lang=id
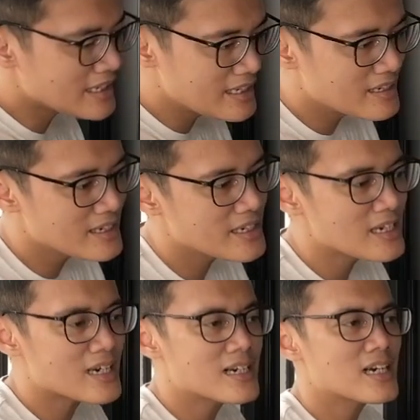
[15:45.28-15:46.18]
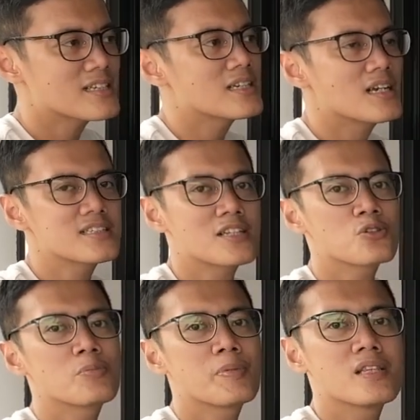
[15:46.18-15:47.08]
ini adalah salah
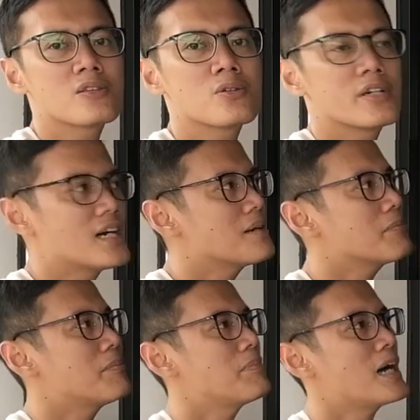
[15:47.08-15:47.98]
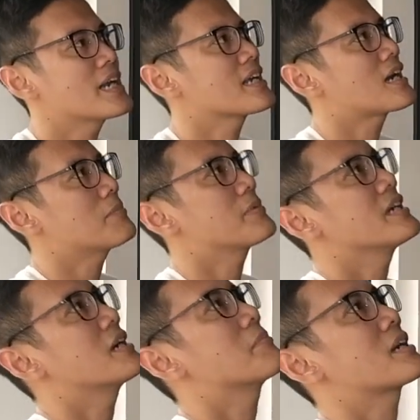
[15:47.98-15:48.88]
satu pintu yang paling rapih
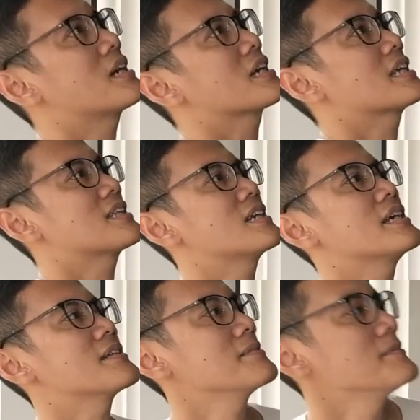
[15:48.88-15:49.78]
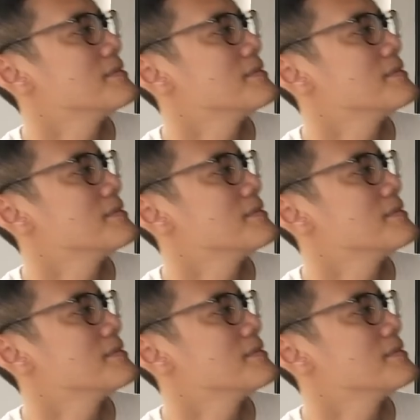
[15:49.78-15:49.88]
yang pernah kita lihat.